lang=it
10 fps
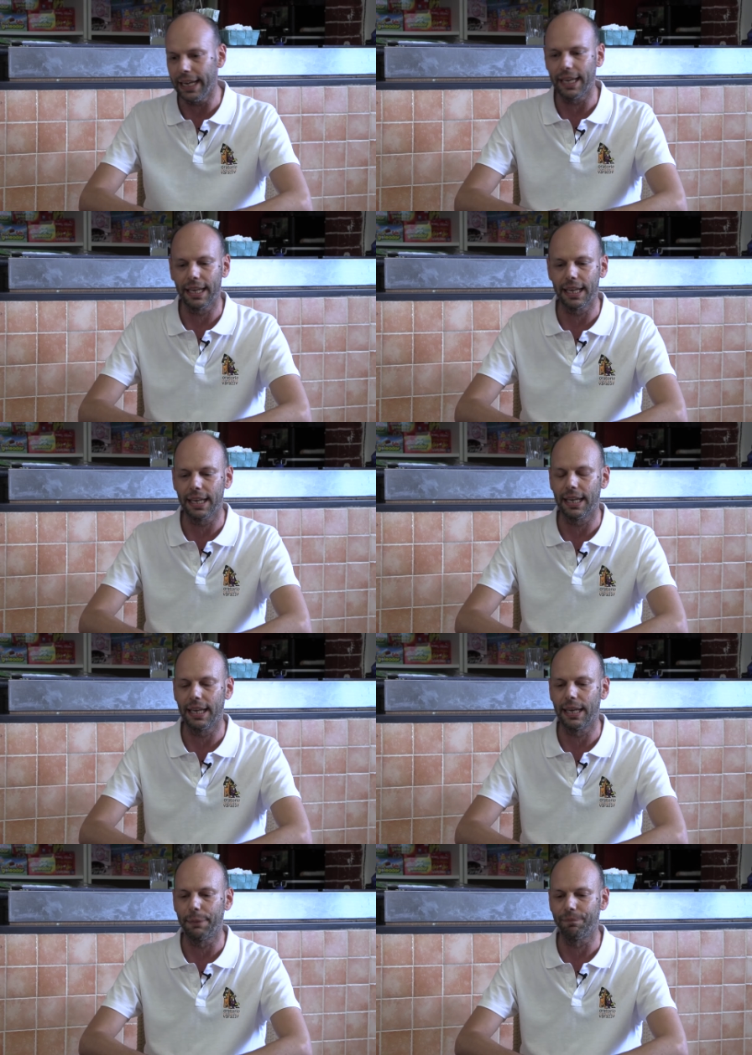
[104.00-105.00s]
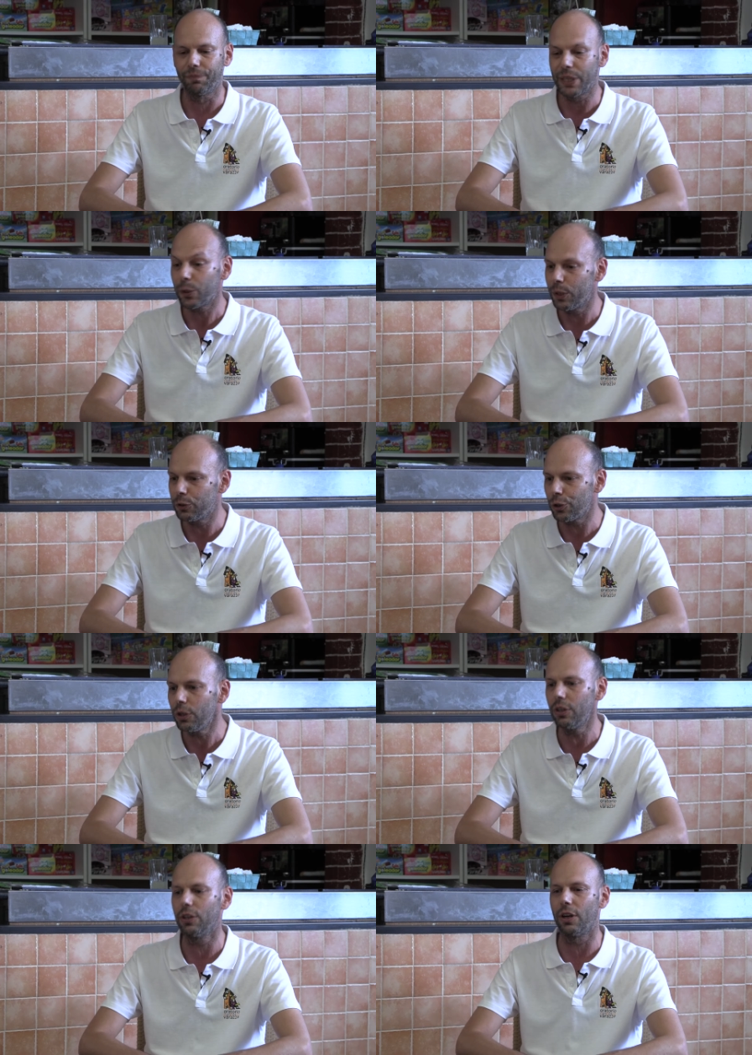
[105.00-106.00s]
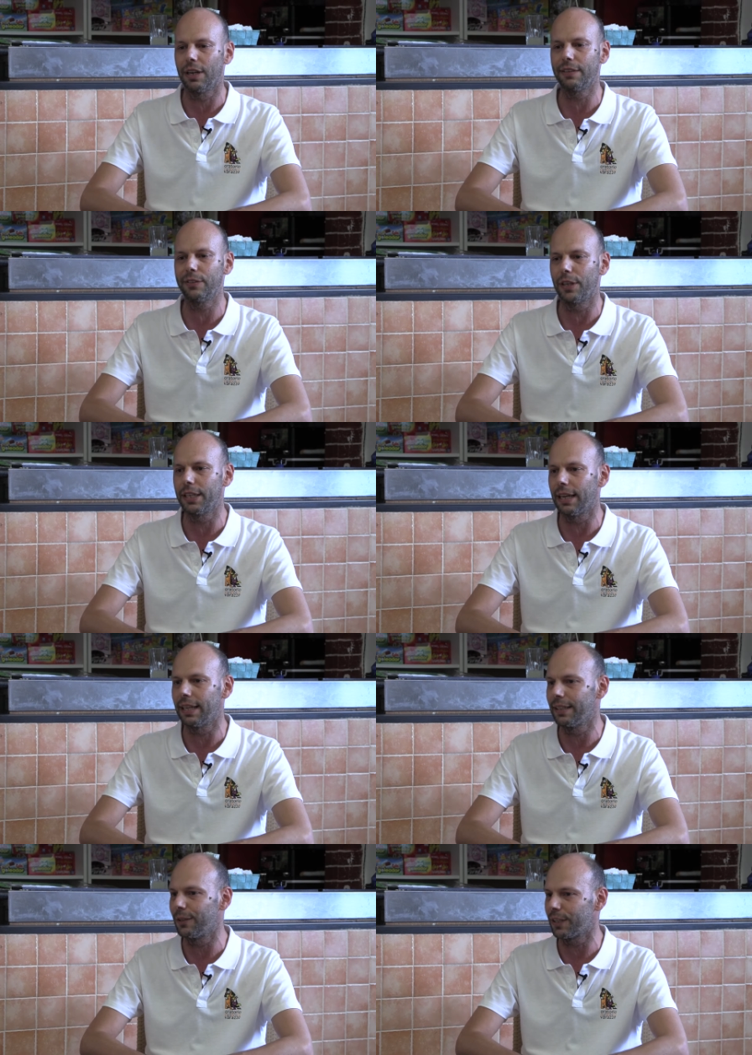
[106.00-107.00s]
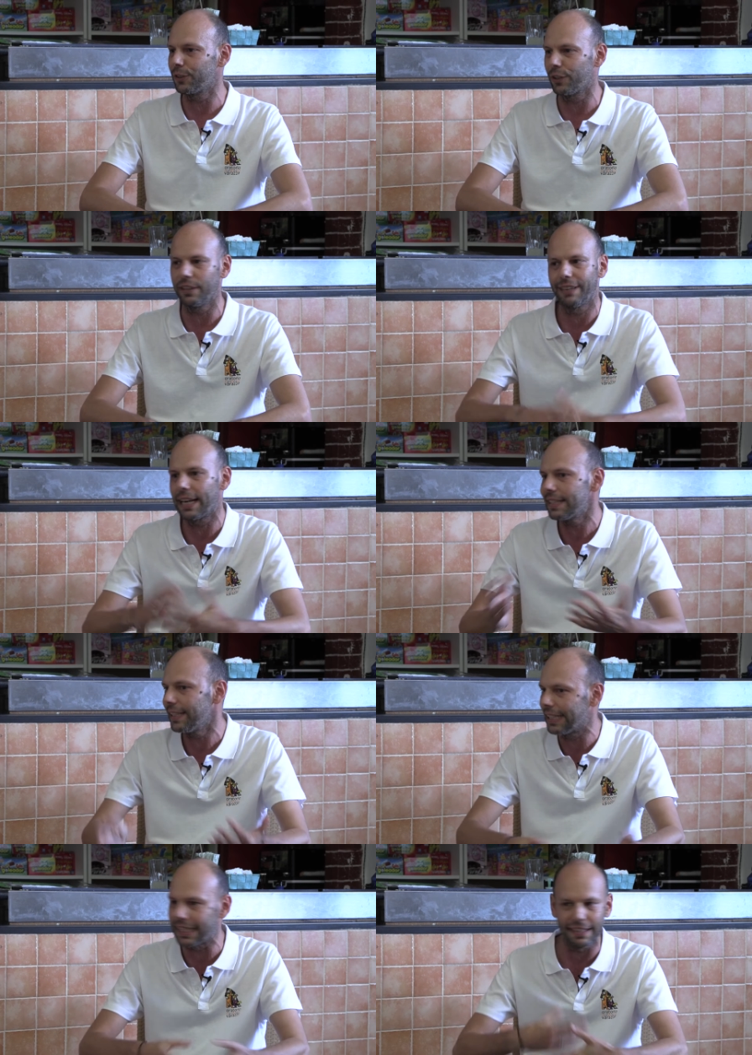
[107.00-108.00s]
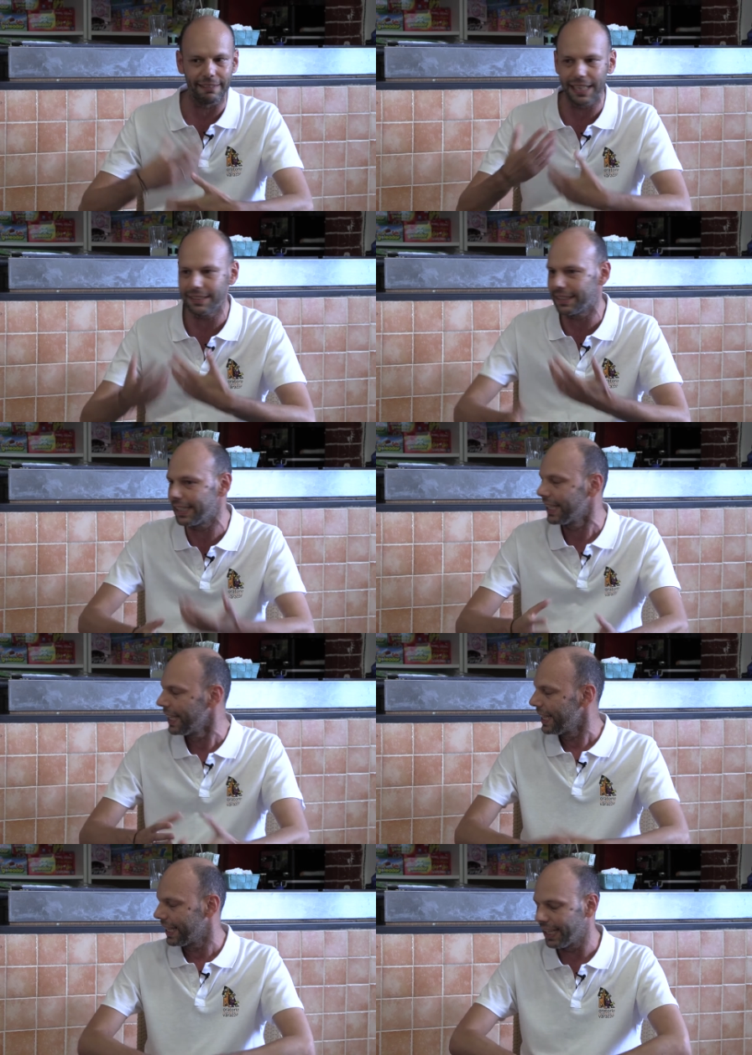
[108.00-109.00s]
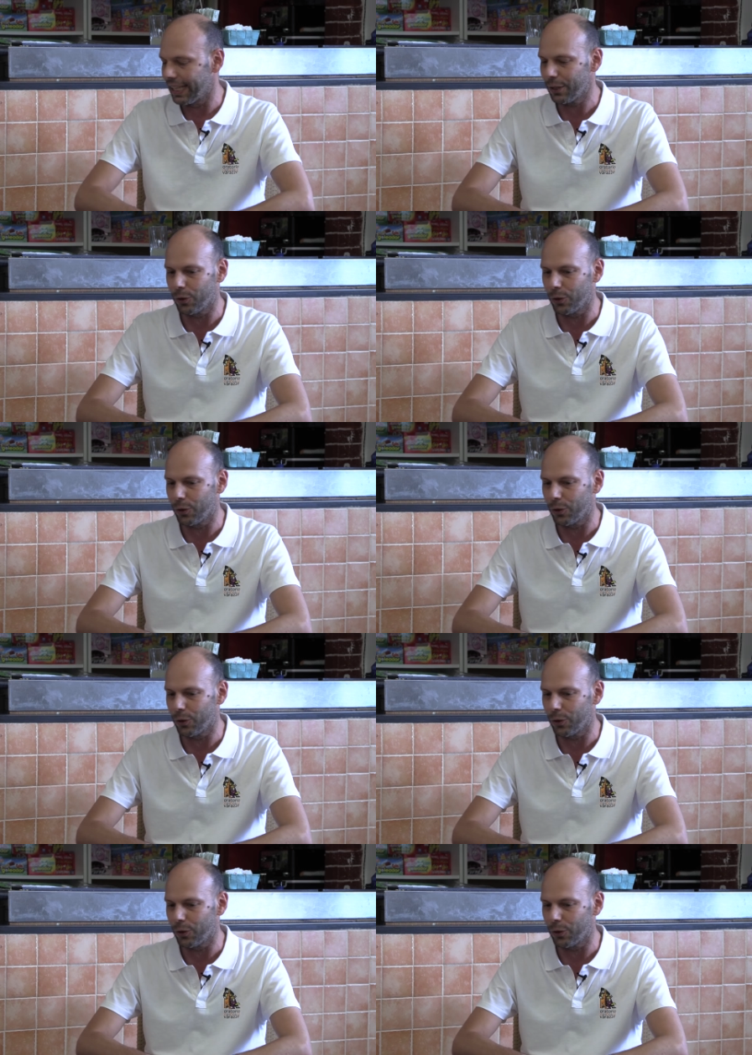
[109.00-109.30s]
E ehm, da quel giorno la storia dell'oratorio di Varazza è andata avanti eh,